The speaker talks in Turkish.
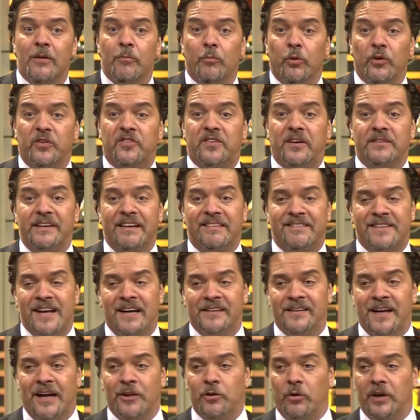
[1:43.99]
Bu
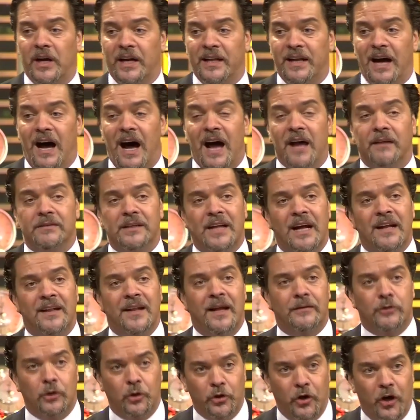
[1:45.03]
streslerden dolayı da
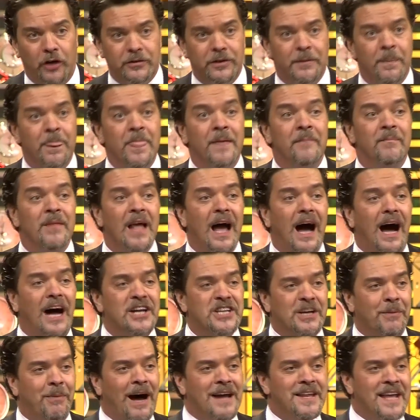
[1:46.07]
ayrılanlar oluyor
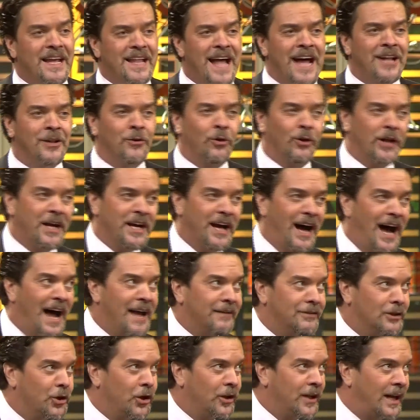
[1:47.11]
acaba neden dolayı
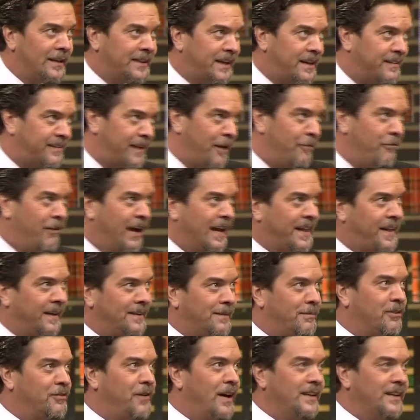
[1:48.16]
ayrılıyorlar? Kısa bir VTR'miz var.